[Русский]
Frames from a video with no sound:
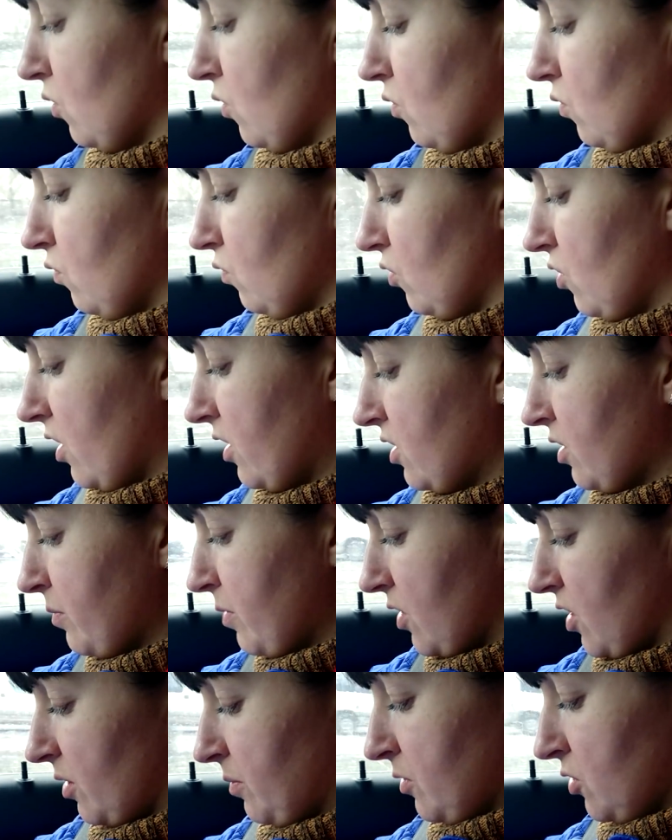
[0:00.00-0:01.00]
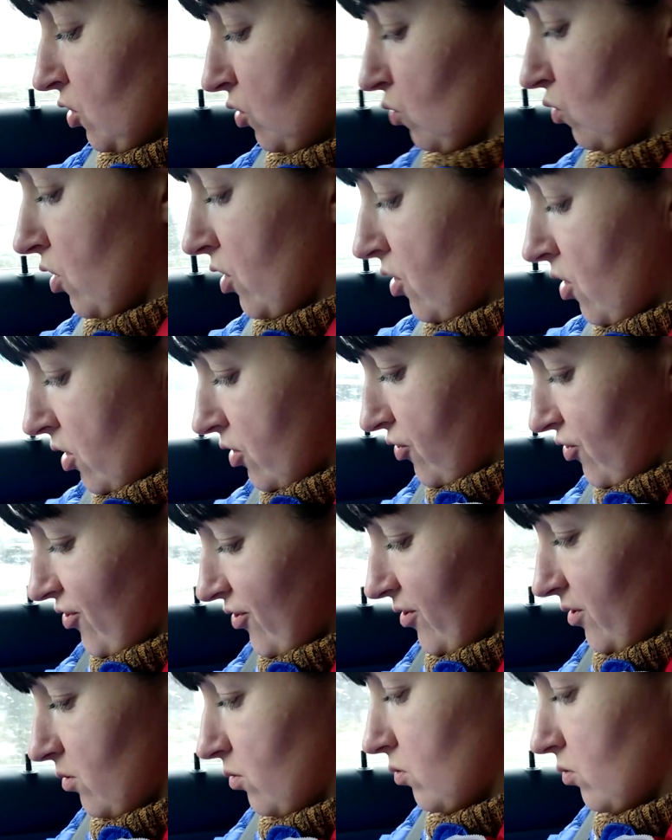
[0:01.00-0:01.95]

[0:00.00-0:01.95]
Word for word: Ну как жить... тебе кормить? Оно горячее.